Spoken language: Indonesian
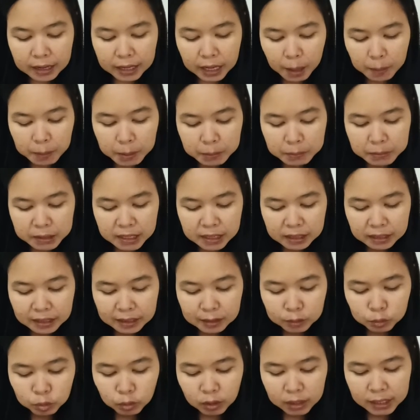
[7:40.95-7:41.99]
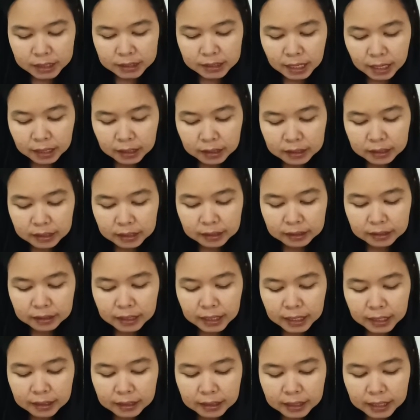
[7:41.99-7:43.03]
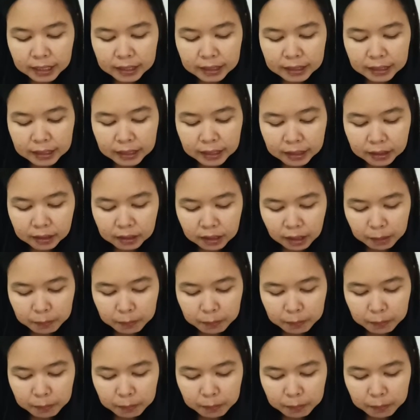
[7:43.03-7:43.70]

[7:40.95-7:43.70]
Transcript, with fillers: Kami mendengar suara jangkrik, krik, krik, krik.